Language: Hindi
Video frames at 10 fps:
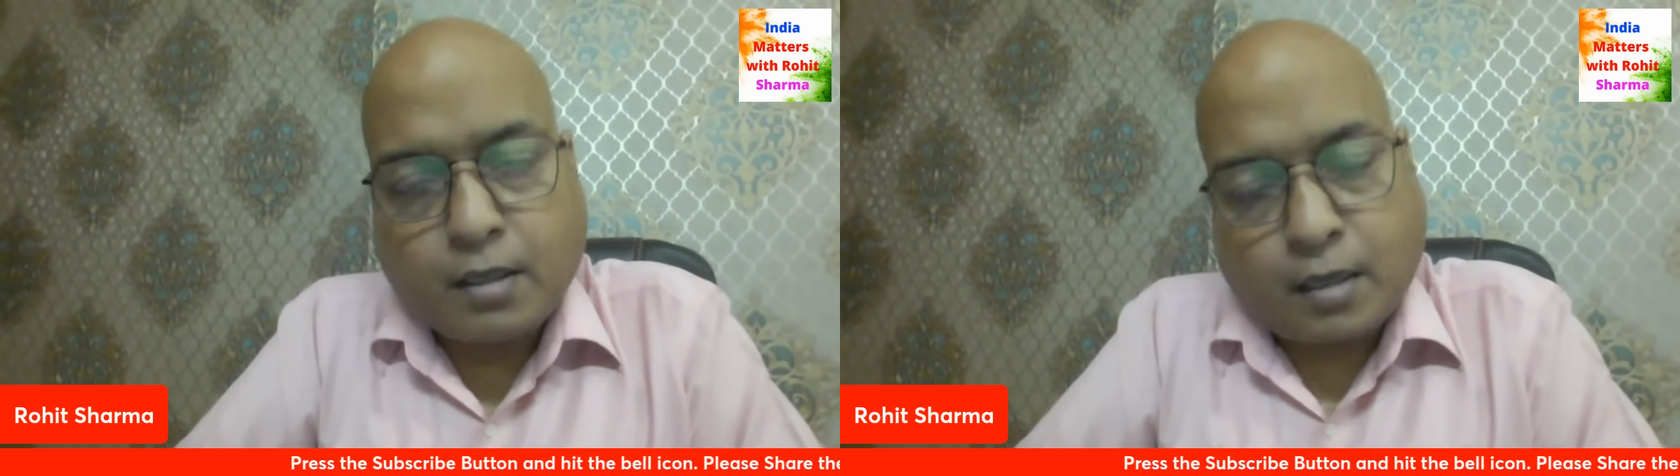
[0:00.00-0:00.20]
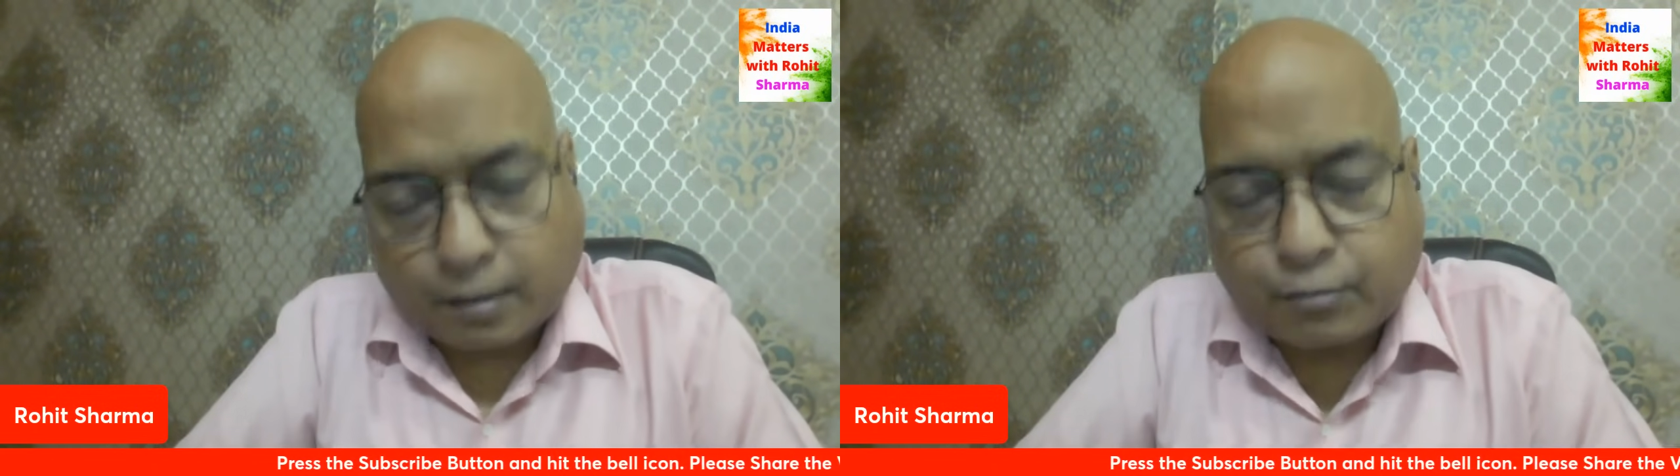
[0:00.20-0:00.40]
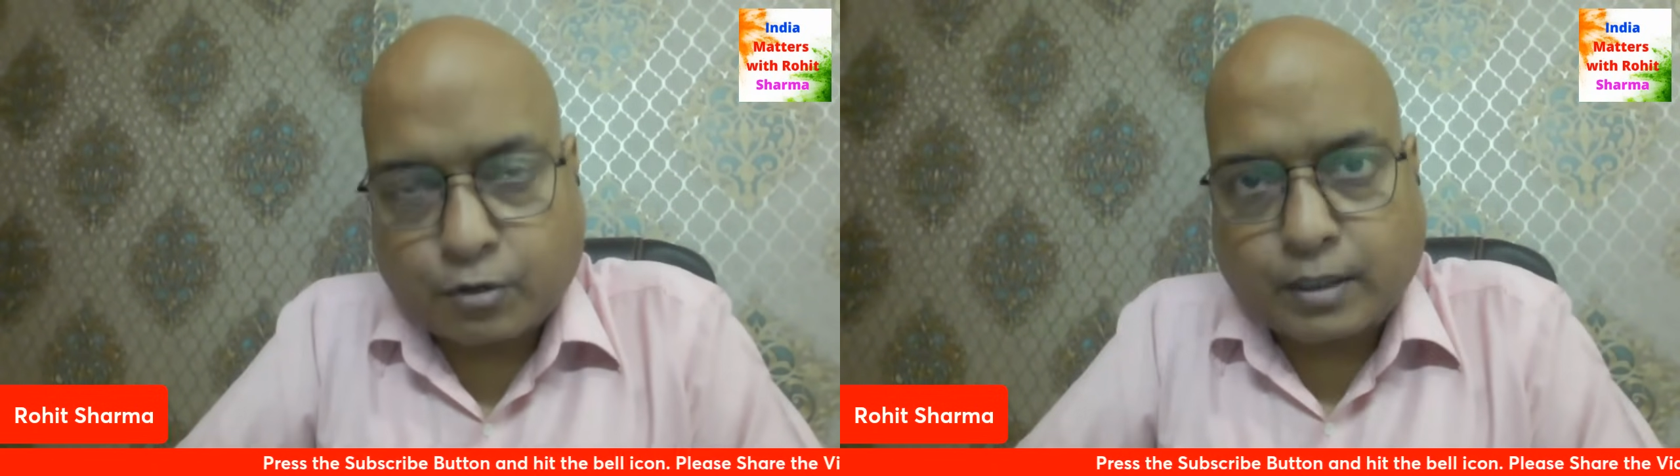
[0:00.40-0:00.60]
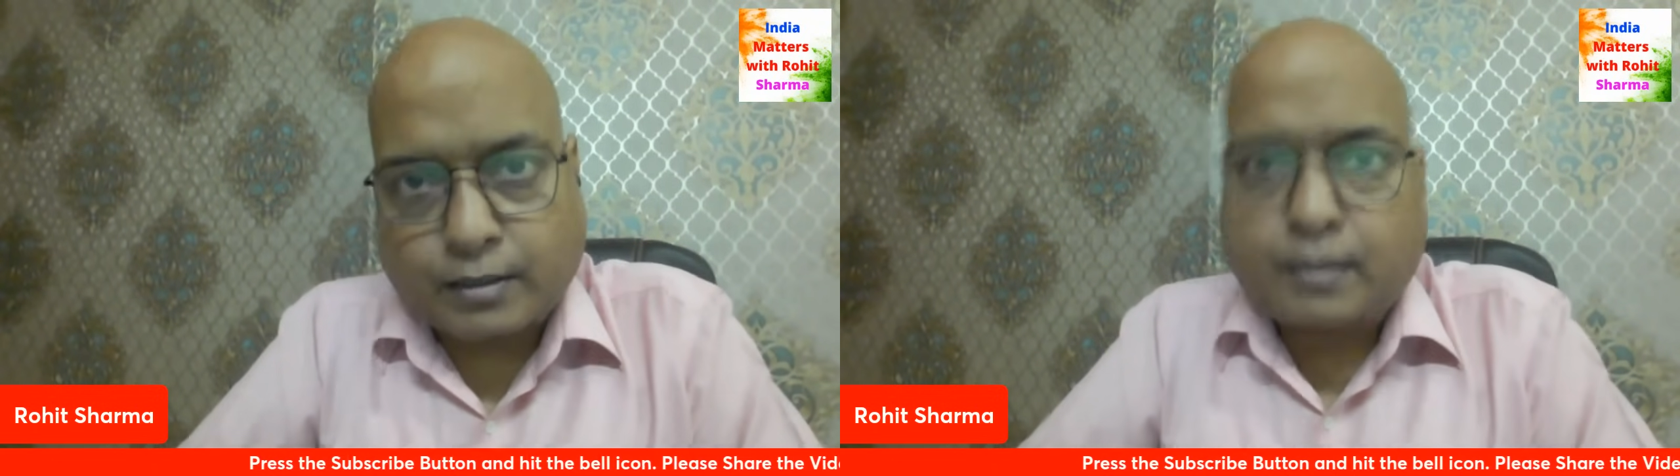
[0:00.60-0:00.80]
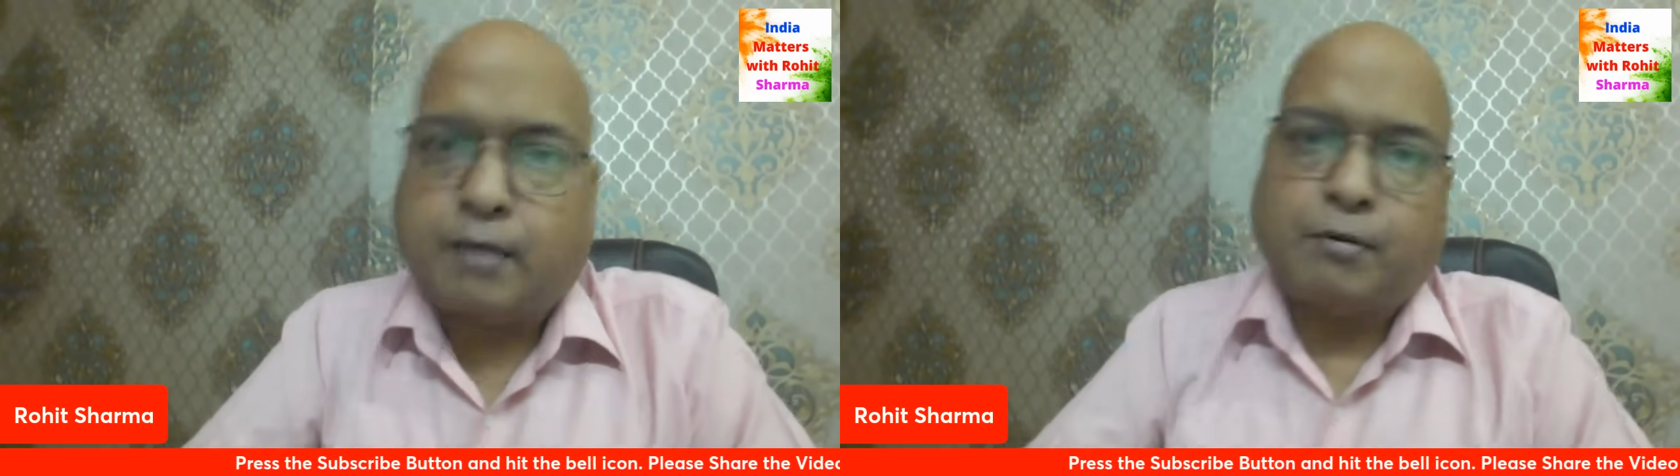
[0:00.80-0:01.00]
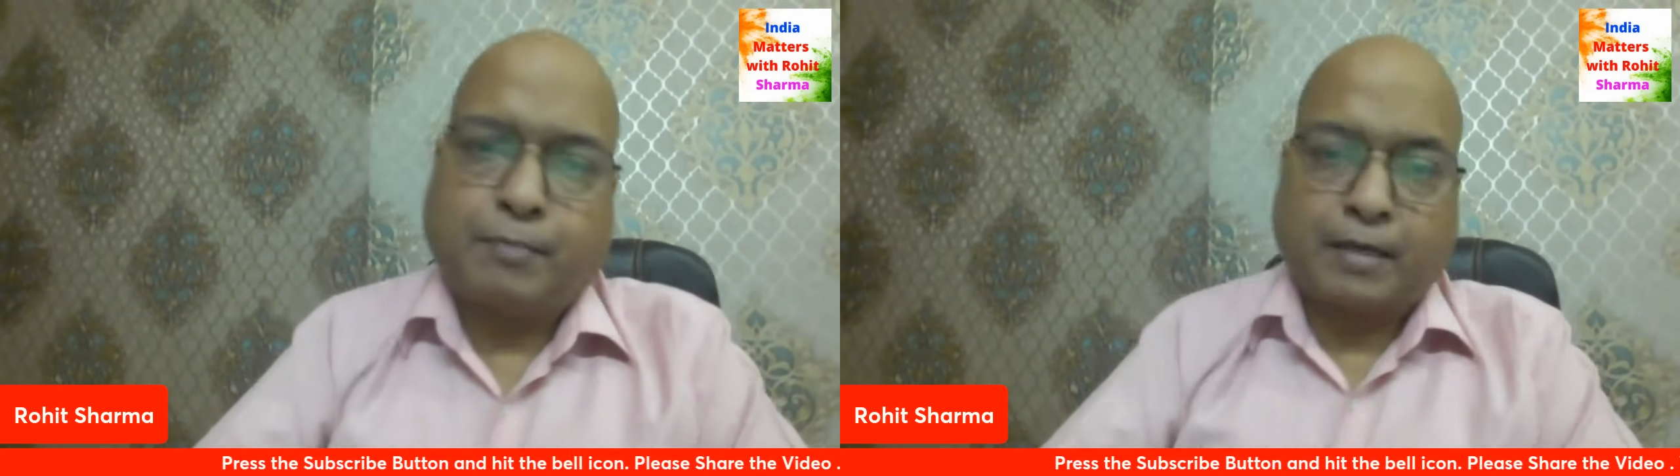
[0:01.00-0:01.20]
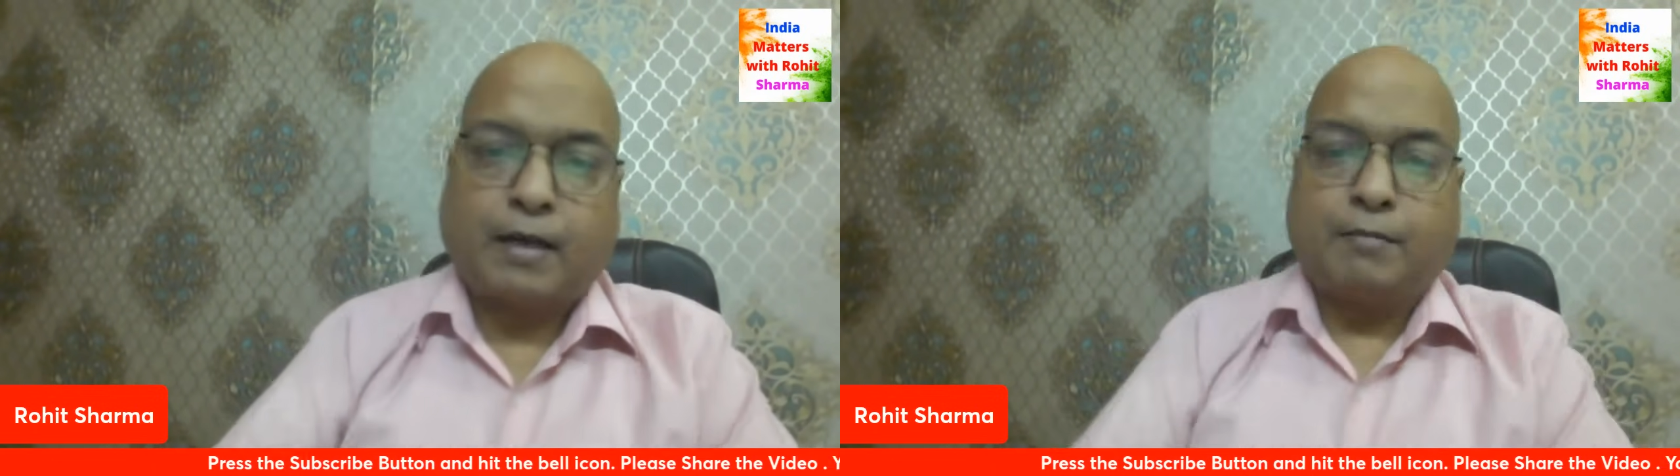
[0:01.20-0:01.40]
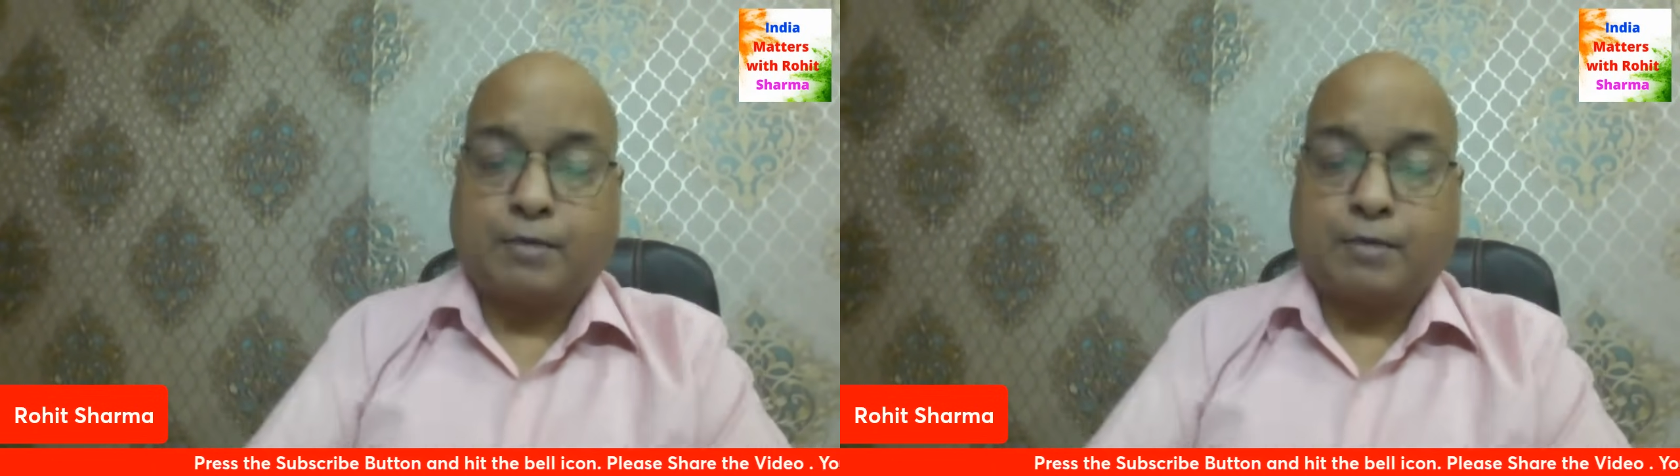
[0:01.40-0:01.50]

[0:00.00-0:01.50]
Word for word: हम तो करते हैं हम अपना काम